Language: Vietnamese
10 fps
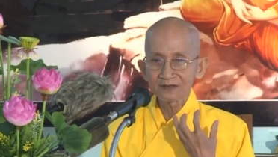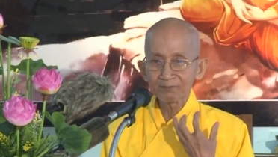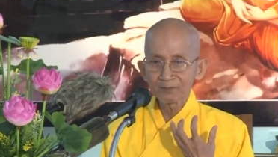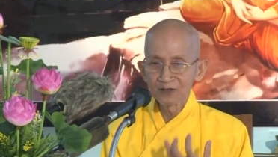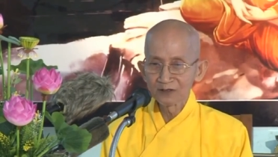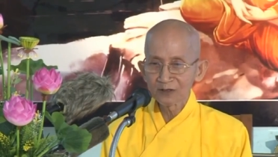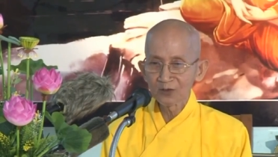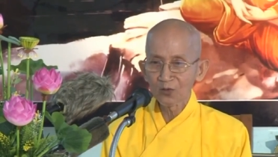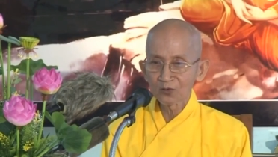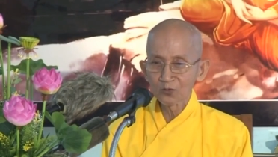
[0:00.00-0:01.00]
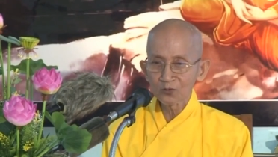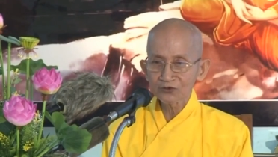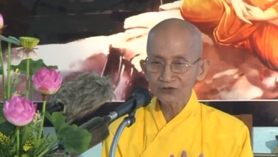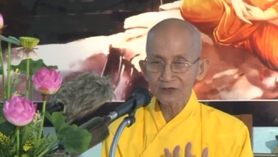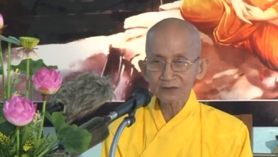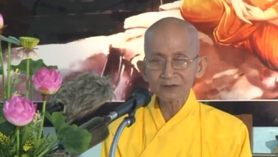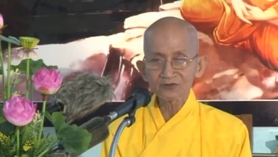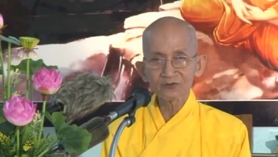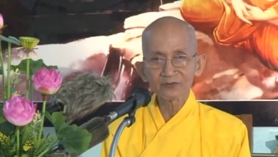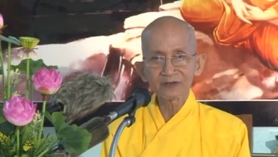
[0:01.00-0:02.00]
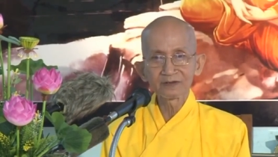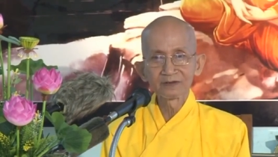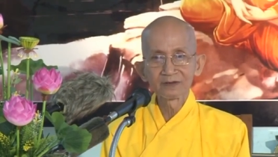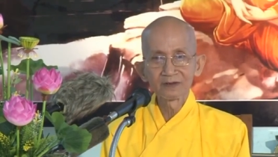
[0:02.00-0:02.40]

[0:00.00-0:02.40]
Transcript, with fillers: thắp lên cái ngọn đuốc sáng soi